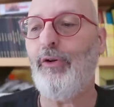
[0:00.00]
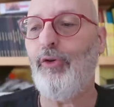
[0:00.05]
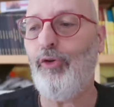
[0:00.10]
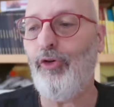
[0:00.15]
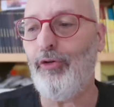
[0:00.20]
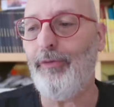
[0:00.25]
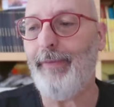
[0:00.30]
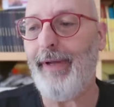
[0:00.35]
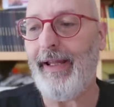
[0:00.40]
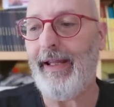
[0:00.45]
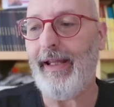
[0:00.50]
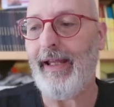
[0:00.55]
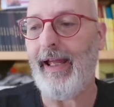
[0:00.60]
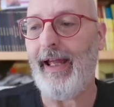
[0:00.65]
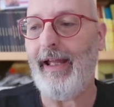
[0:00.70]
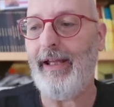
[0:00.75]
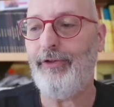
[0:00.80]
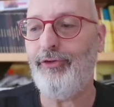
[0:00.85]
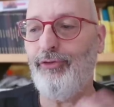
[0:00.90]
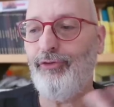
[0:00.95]
Come
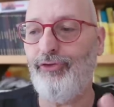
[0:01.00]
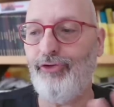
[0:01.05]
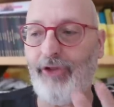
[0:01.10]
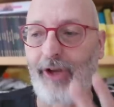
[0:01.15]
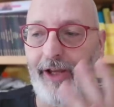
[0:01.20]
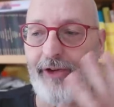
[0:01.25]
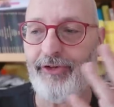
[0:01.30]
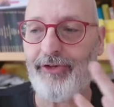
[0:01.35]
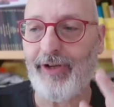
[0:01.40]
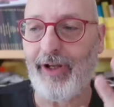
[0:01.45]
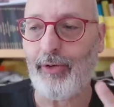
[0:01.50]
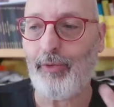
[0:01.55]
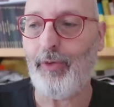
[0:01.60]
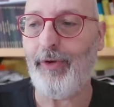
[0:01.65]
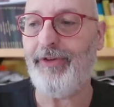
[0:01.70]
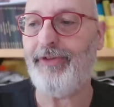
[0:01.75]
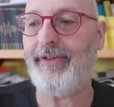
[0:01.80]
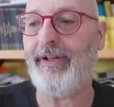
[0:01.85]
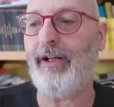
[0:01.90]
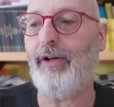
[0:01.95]
è successa
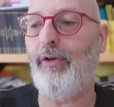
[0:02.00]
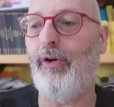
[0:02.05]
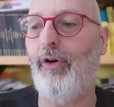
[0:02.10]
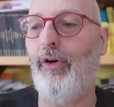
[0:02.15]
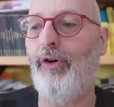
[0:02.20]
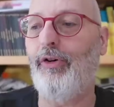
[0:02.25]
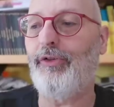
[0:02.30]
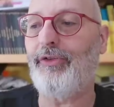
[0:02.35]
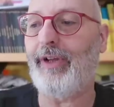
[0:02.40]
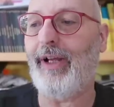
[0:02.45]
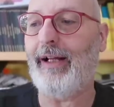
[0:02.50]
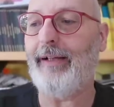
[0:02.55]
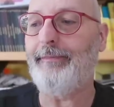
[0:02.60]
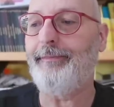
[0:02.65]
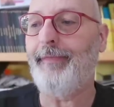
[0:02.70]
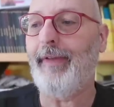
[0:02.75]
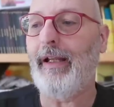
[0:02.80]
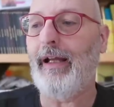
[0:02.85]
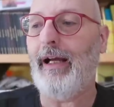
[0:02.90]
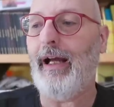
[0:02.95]
questa cosa?